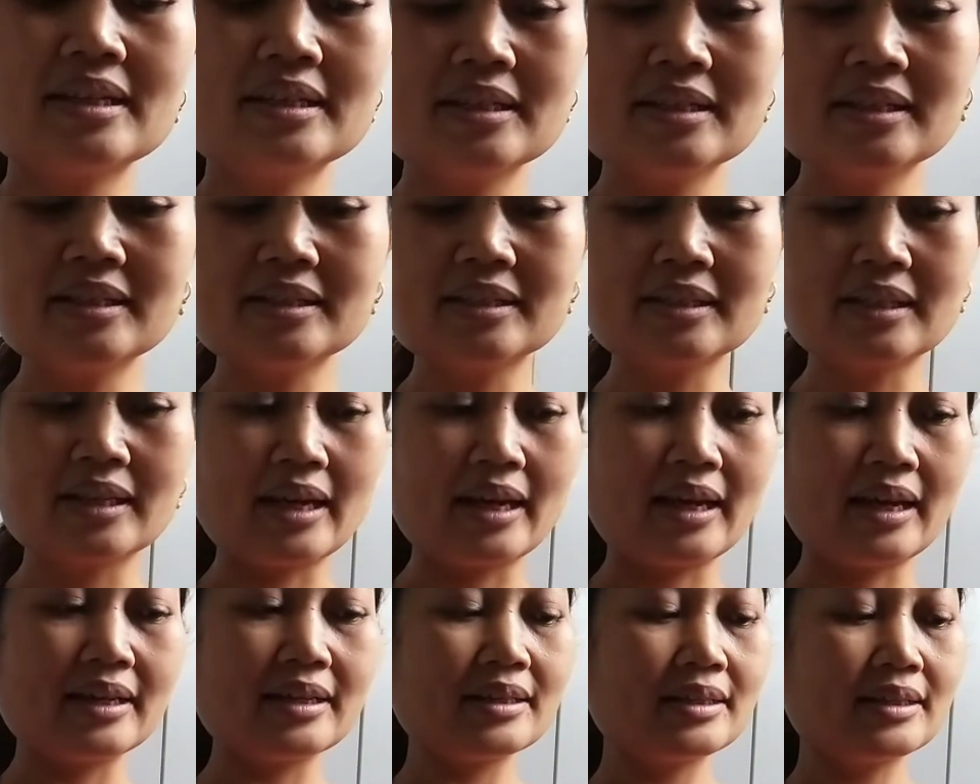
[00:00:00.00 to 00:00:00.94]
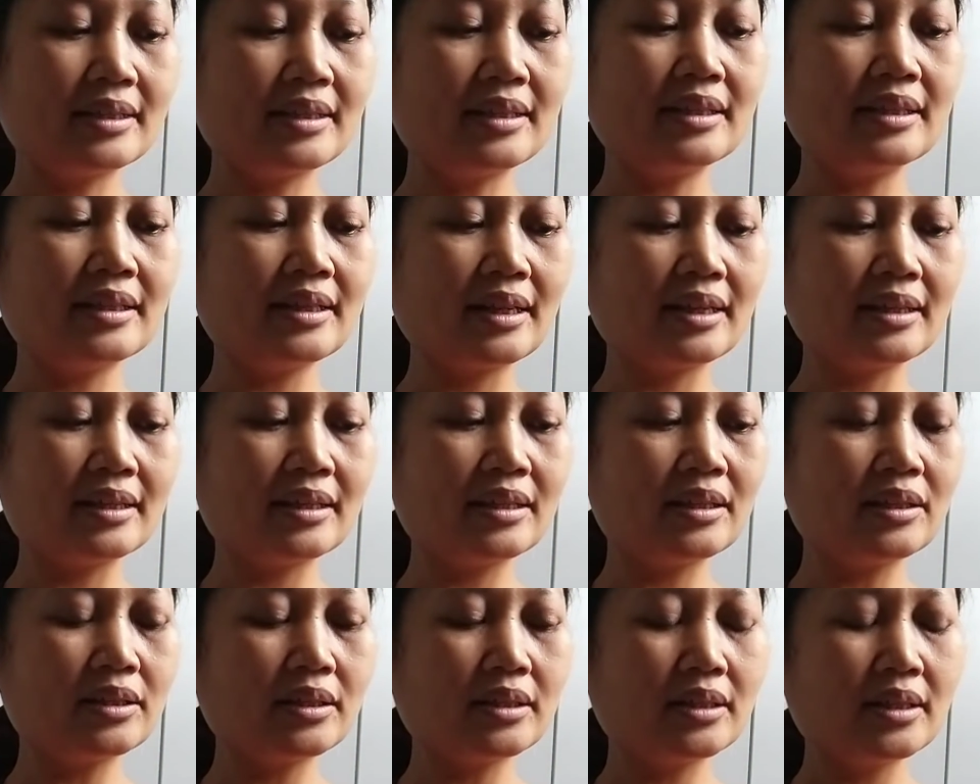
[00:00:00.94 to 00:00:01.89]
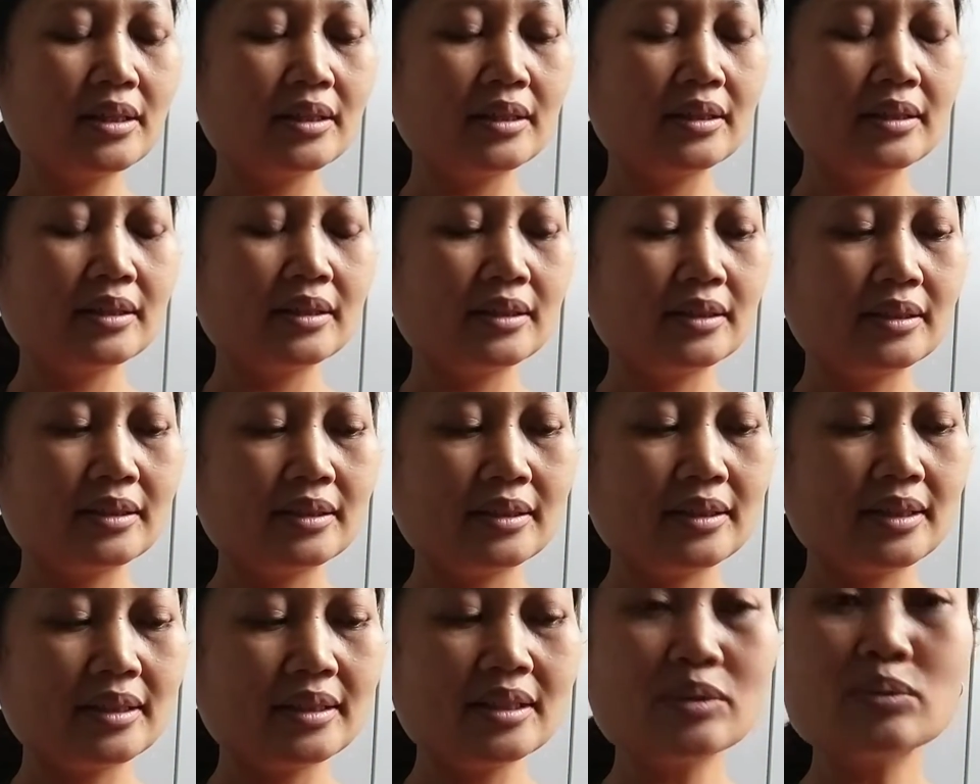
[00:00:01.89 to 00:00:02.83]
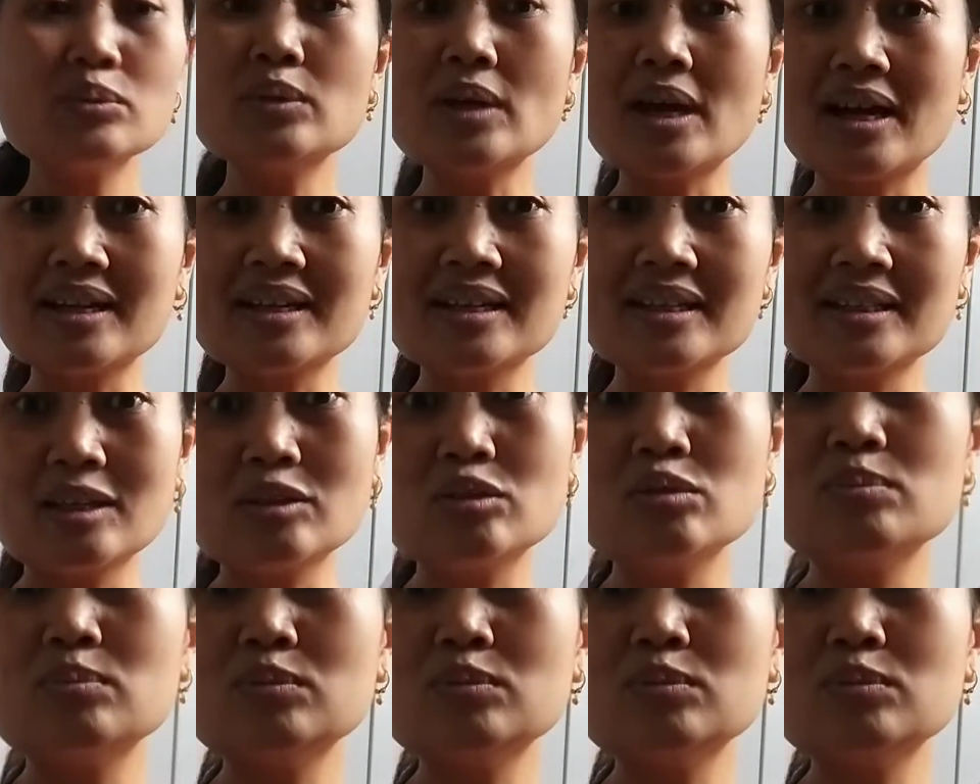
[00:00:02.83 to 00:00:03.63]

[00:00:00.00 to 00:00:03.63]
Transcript: ini di scan ini nanti nanti udah kita tuh